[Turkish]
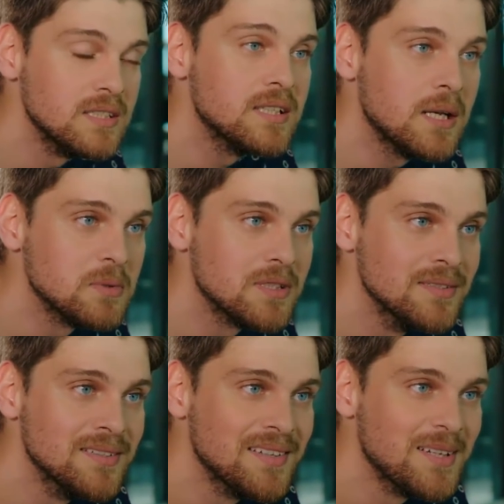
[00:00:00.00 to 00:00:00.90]
İster
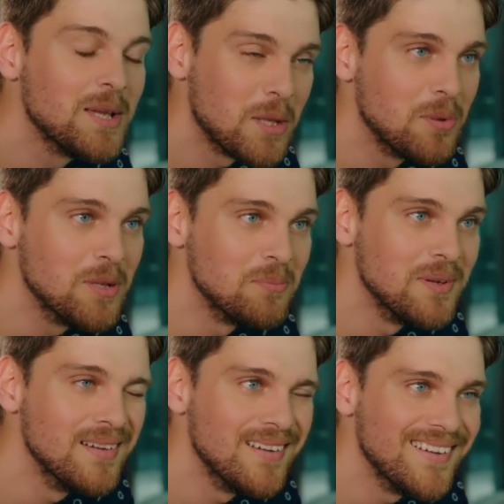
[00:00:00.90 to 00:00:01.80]
misin? Yapalım
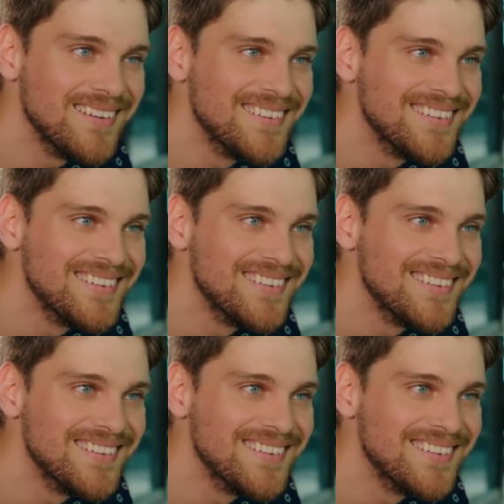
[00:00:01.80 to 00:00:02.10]
mı? Ha?